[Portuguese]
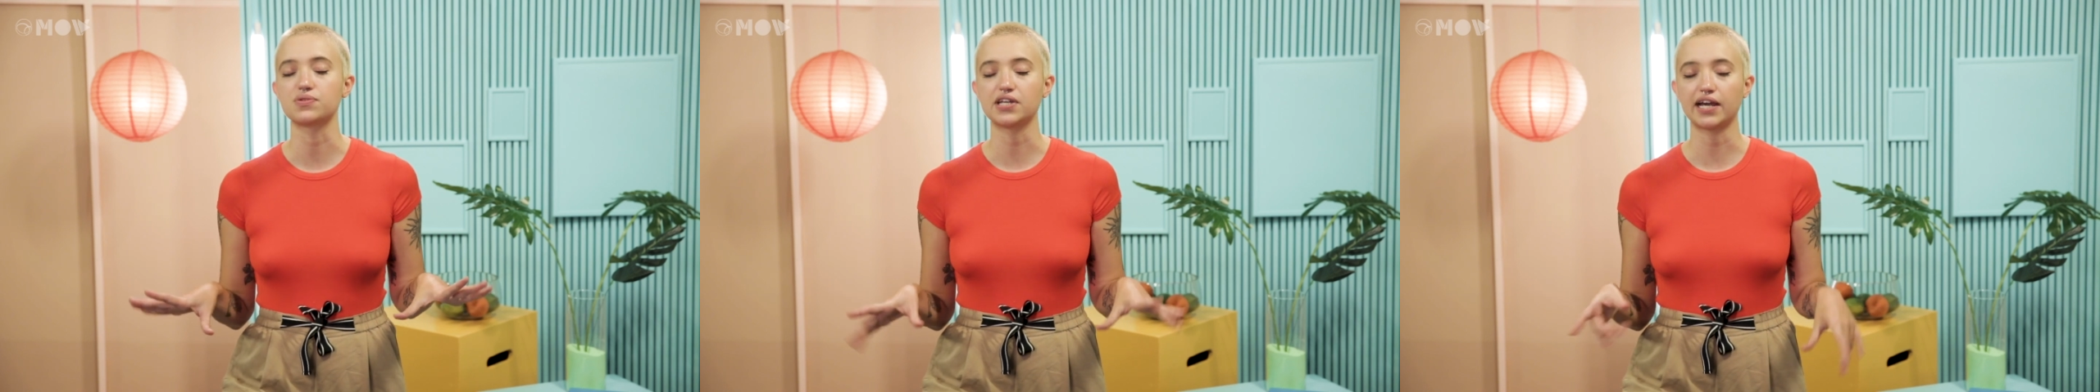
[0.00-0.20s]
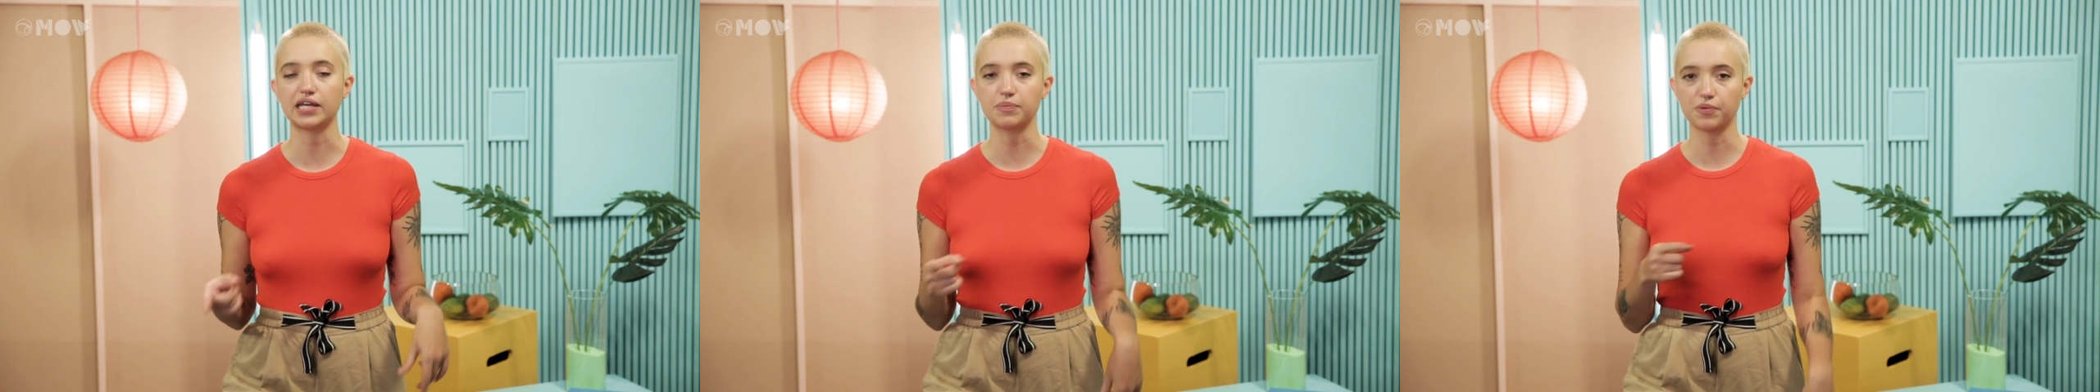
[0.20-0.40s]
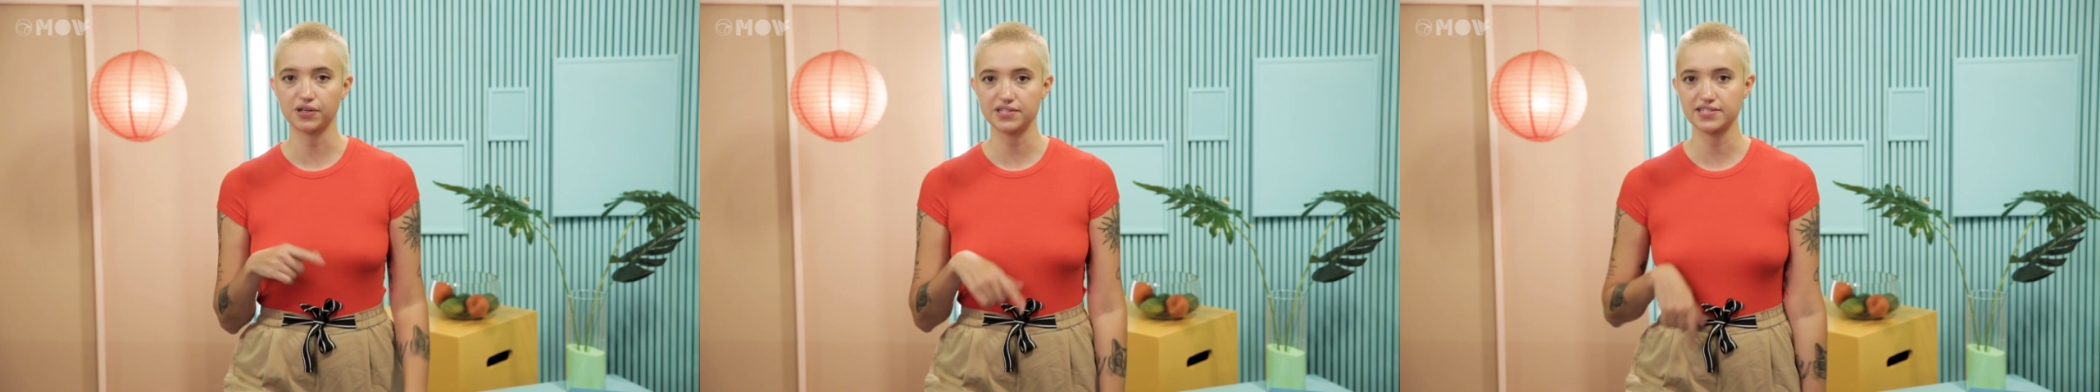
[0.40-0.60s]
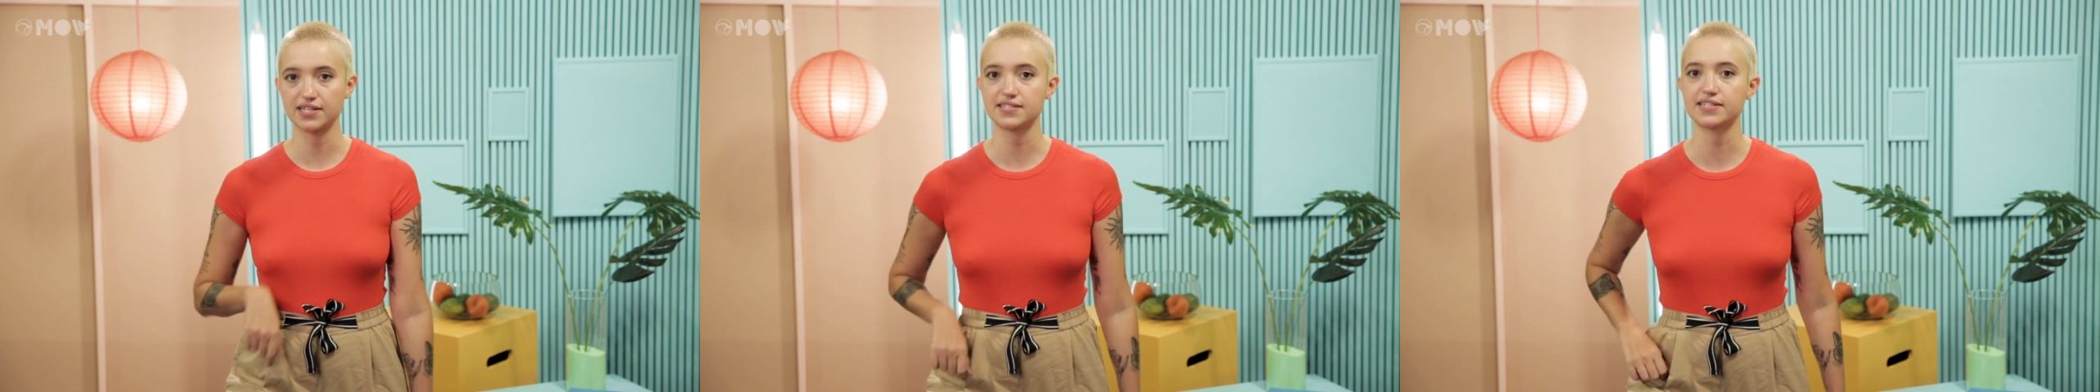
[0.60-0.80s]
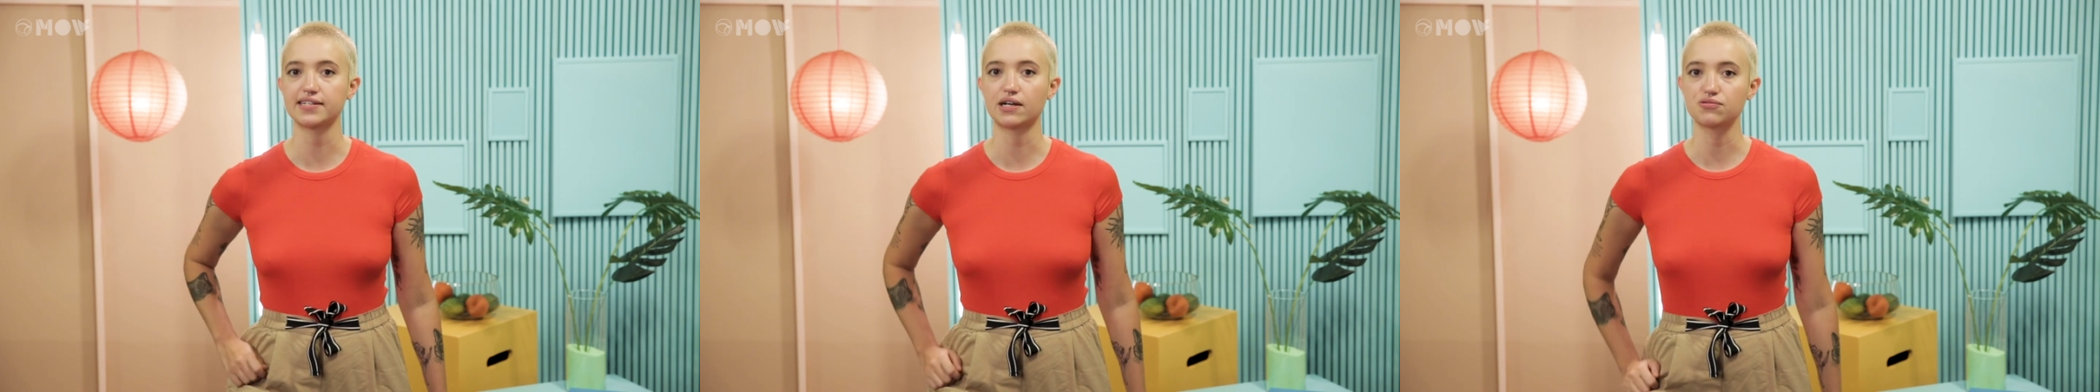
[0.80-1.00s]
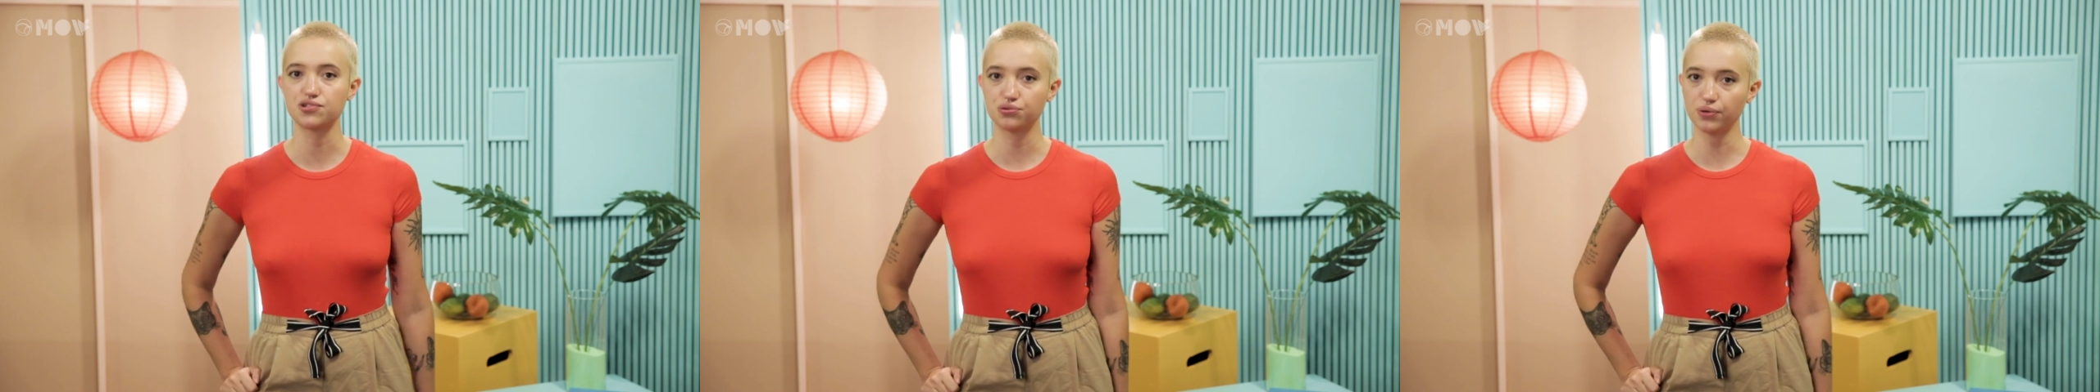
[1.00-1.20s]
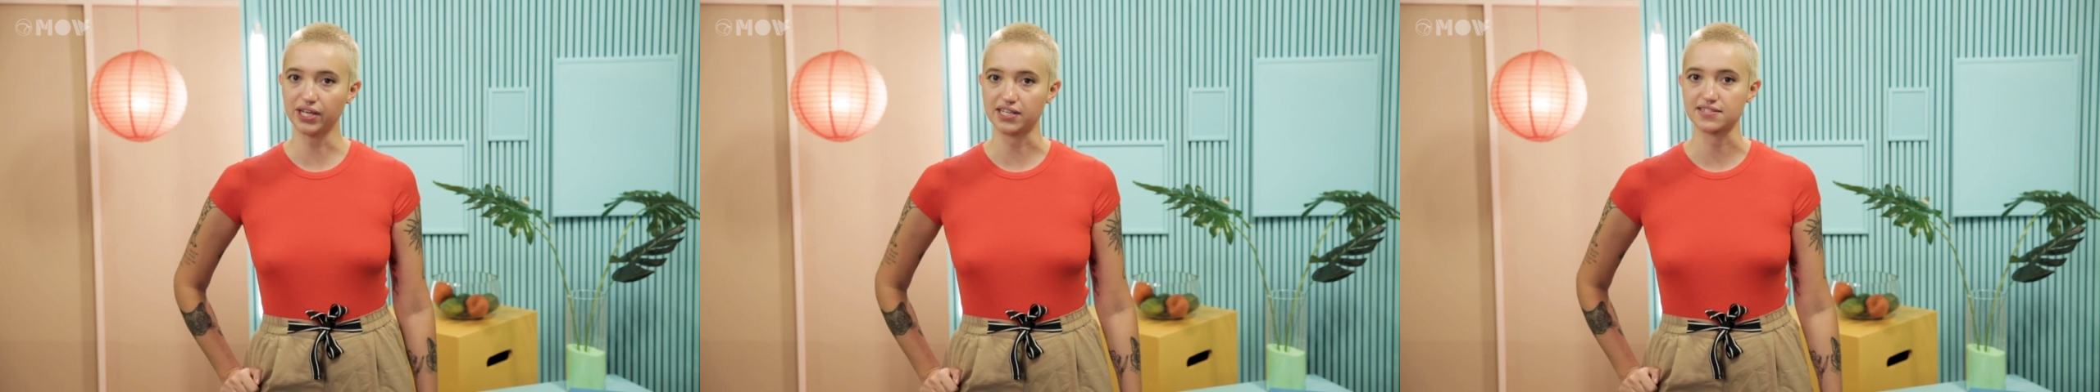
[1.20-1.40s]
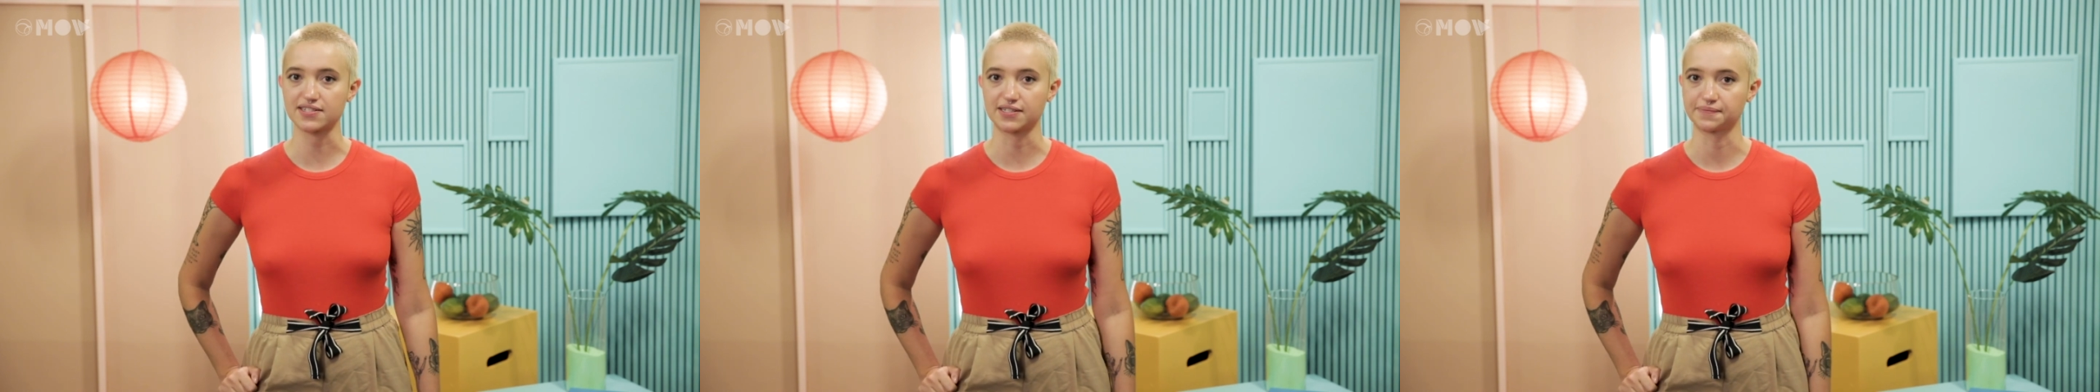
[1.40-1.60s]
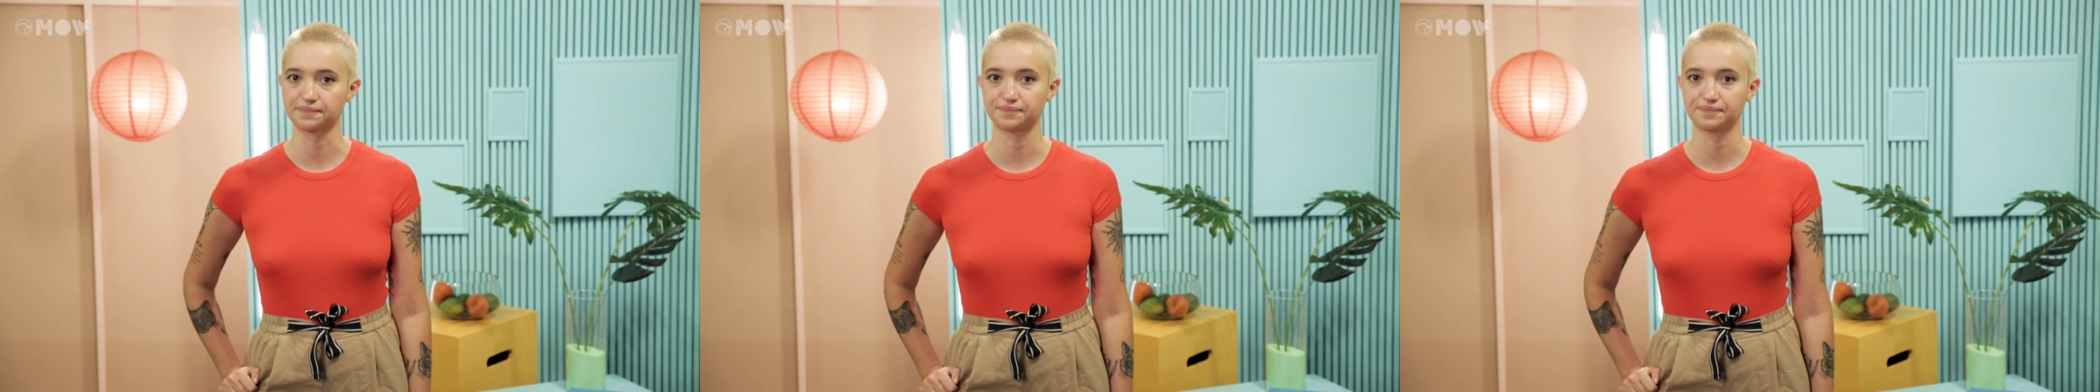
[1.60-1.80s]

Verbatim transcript: e aí pode ser sinal de doença.